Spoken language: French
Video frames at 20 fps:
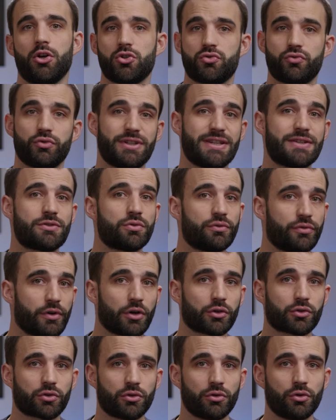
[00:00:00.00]
Je vous dis
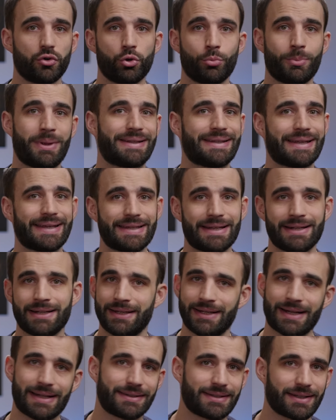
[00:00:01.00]
souvent que le matériel
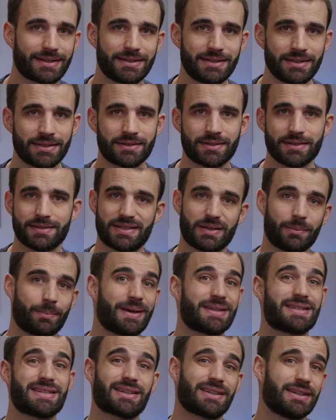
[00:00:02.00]
et la technique, c'est
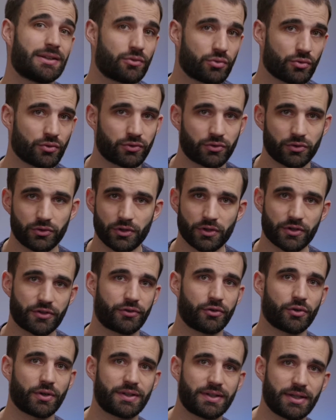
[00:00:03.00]
pas ça qui compte dans le
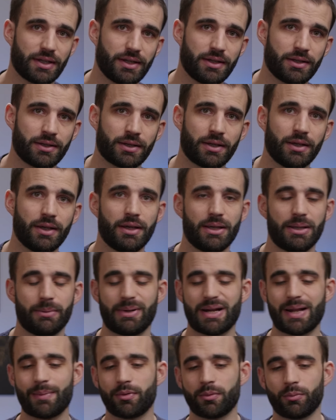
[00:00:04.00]
storytelling. Et
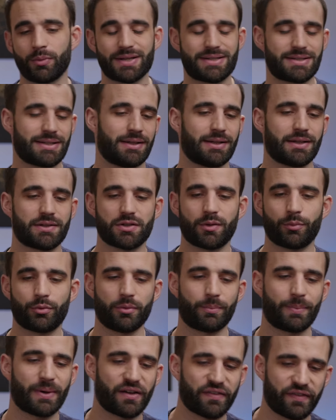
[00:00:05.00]
bah ben là, pour moi, c'est un
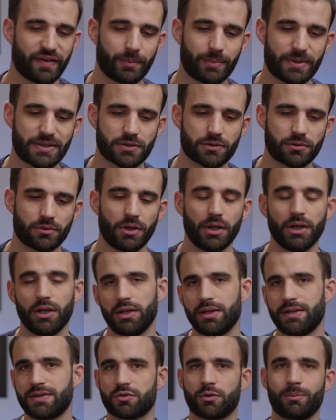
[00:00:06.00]
exemple parfait parce que
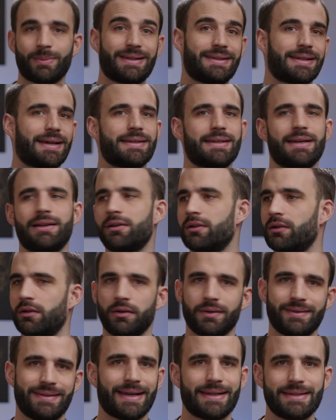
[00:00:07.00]
ils ont le matériel
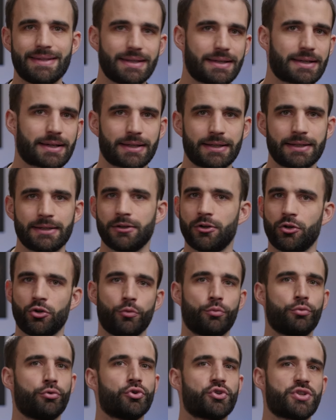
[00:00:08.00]
euh, dernier cri euh,
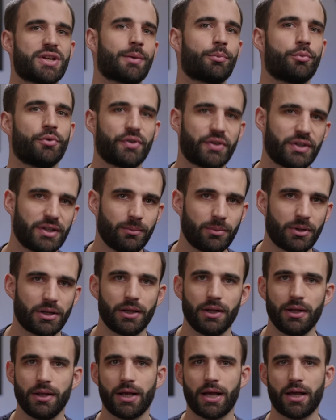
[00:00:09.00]
le plus cher
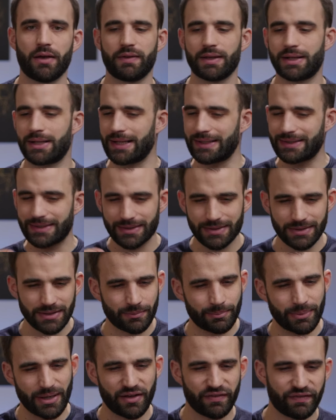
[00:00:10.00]
possible, avec la
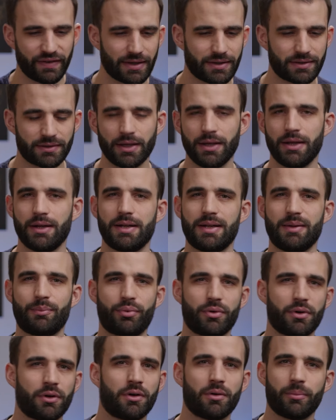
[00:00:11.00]
technique parfaite, les
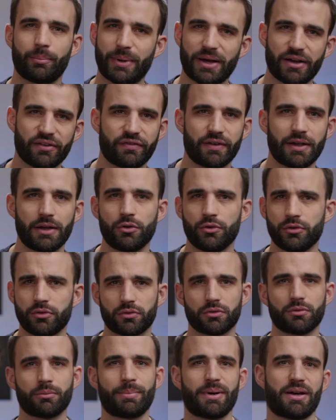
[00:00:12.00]
plans parfaits, le
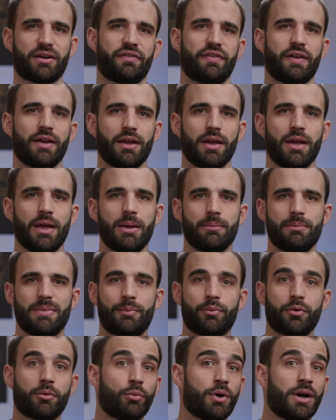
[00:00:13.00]
son parfait.
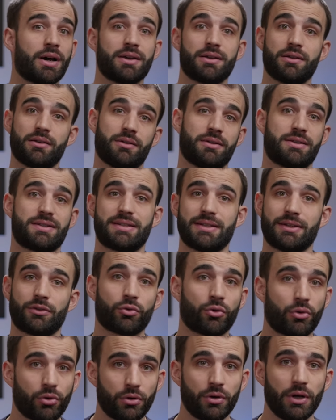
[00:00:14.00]
Mais pour moi, euh, c'est
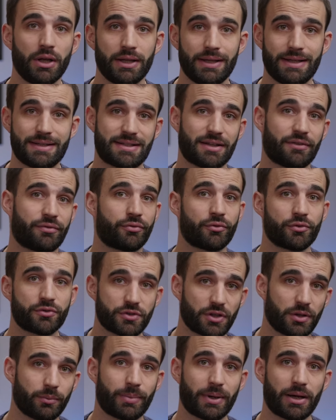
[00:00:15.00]
trop et ça
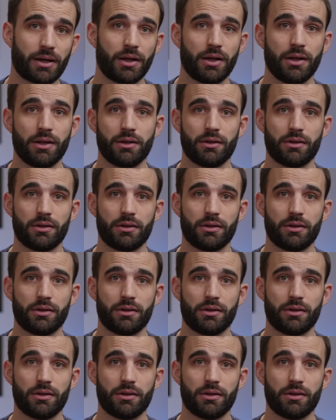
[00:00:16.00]
fonctionne pas.